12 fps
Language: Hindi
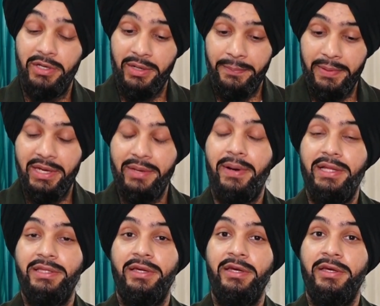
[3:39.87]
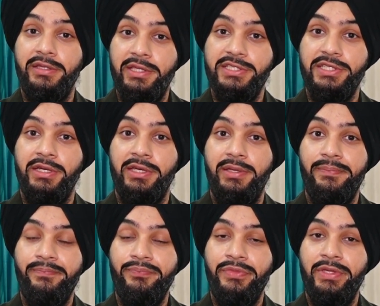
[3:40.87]
अगर हम पहले बात करें ऋतिक सर की
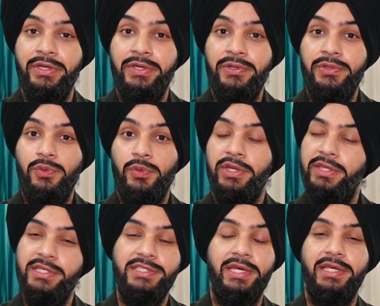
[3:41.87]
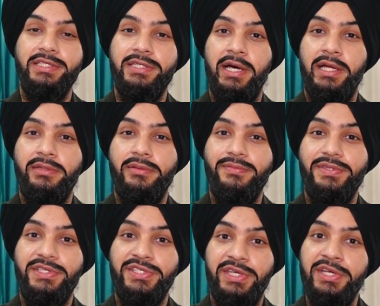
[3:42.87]
तो ऋतिक सर के
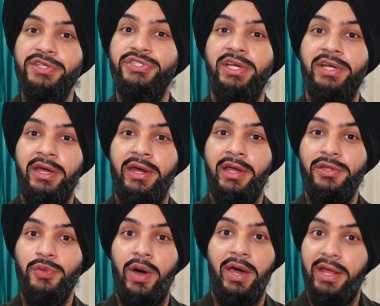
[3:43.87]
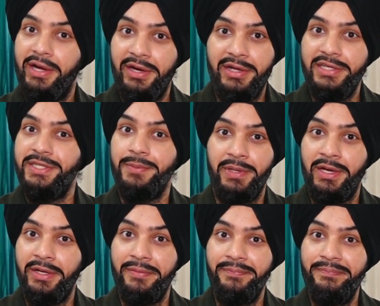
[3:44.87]
साथ स्क्रीन शेयर करना तो हर एक्टर का
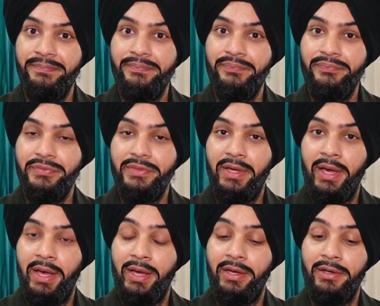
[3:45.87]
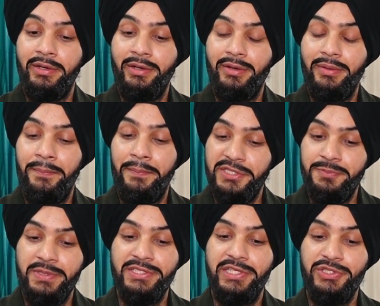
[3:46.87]
सपना है एंड
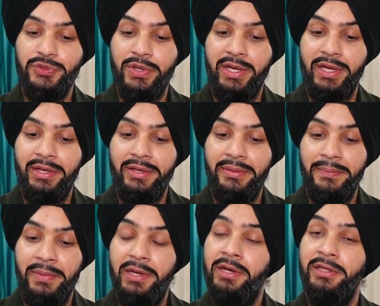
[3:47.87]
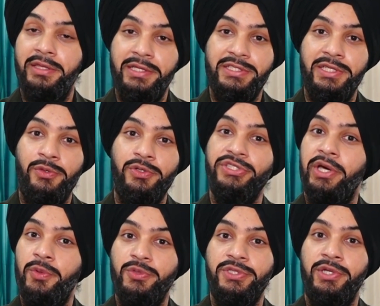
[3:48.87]
बचपन से जो है मैंने ऋतिक सर और
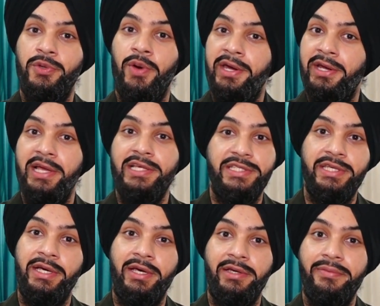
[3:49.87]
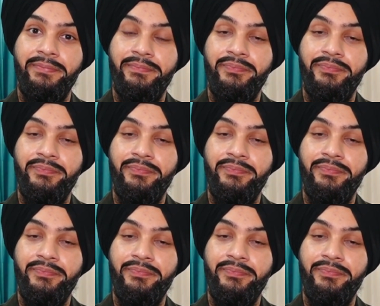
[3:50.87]
शाहरुख सर को आइडलाइज़ किया है